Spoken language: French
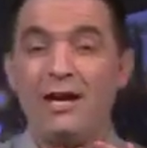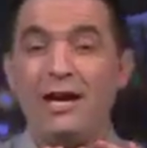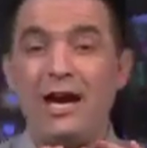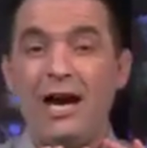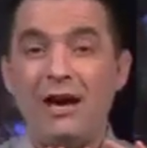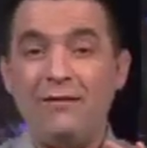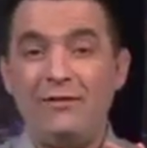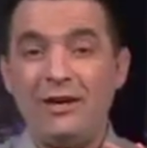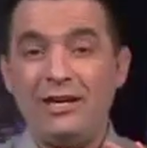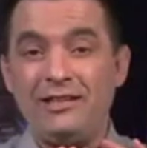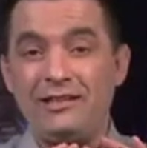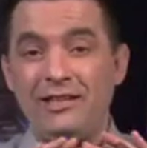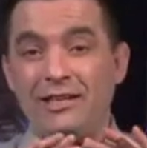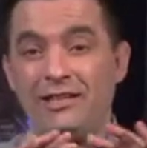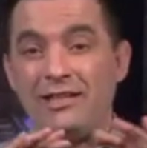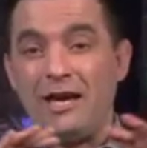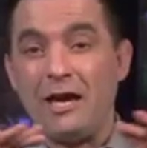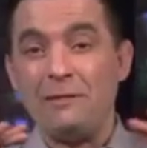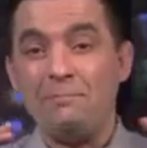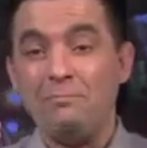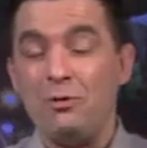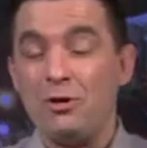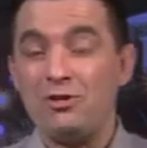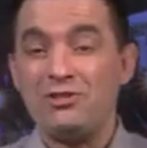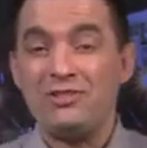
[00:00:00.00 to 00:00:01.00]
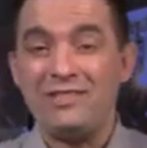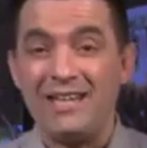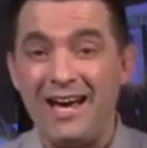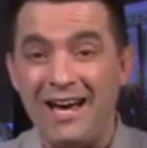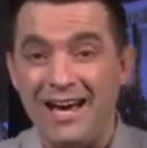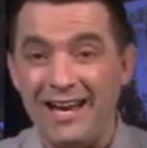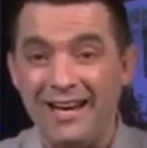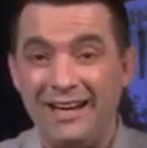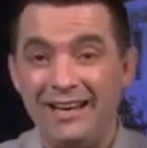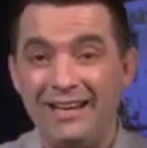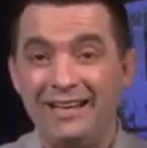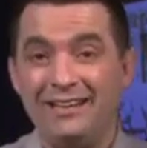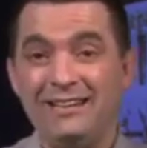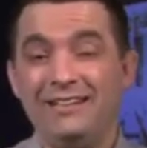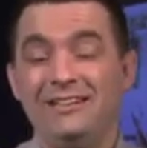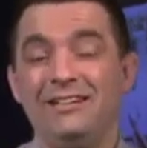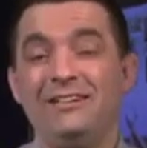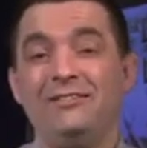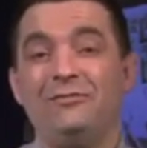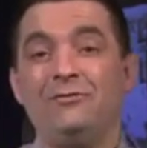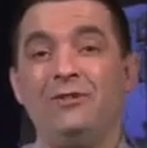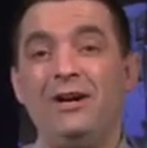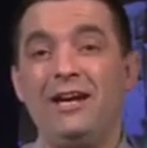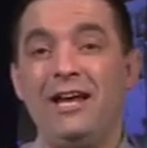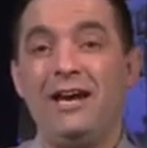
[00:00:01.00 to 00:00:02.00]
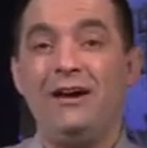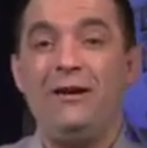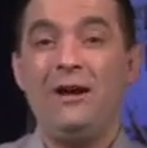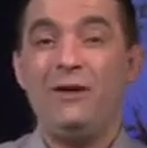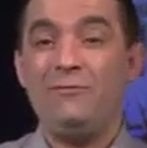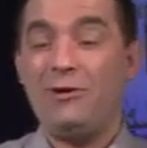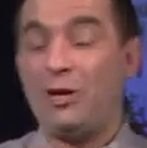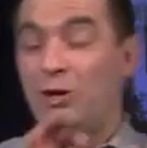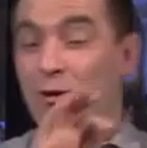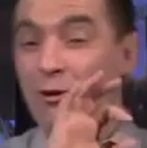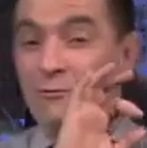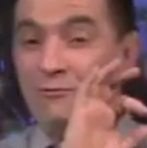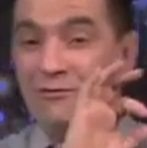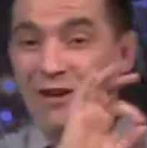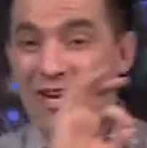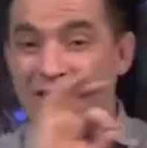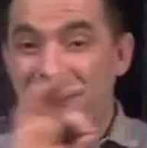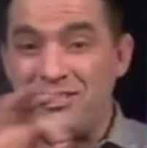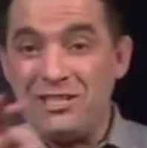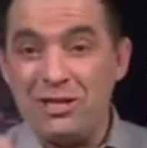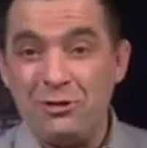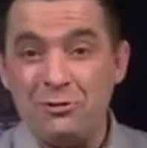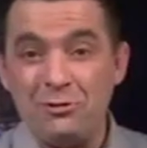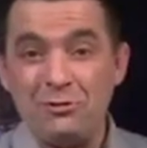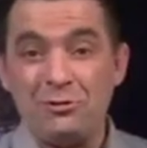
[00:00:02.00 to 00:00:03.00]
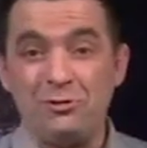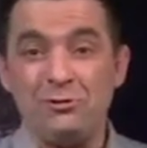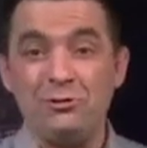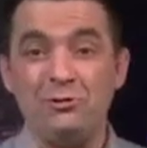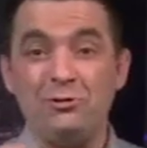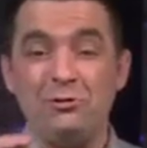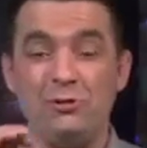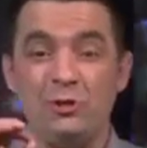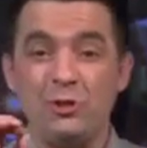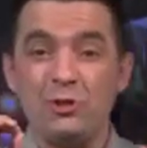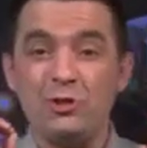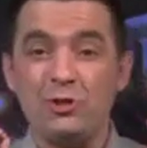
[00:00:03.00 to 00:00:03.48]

avec, des cartes postales, voilà, avec le verset dessus,